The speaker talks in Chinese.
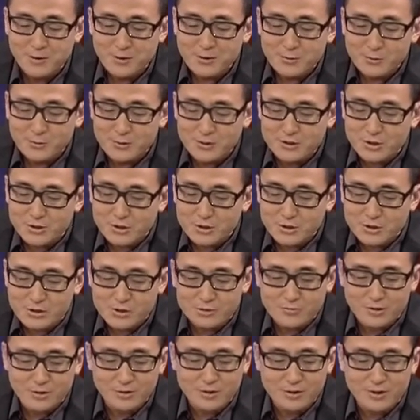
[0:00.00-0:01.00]
我真的
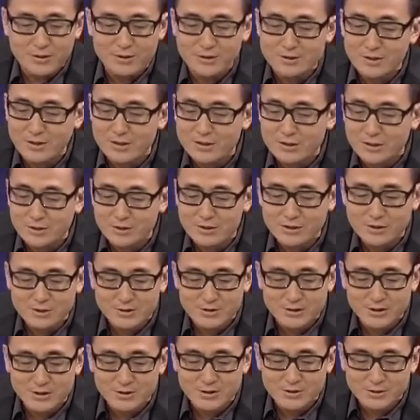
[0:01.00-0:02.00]
希望可以在锵锵
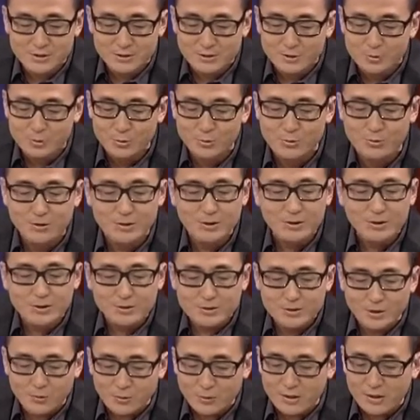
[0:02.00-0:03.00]
三人行中
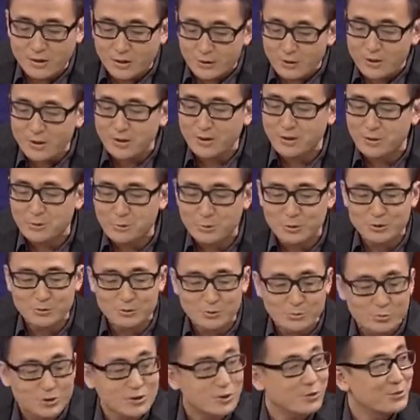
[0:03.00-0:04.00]
让我聊一聊对
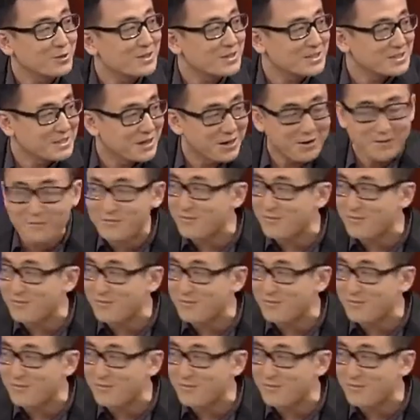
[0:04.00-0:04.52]
足球的想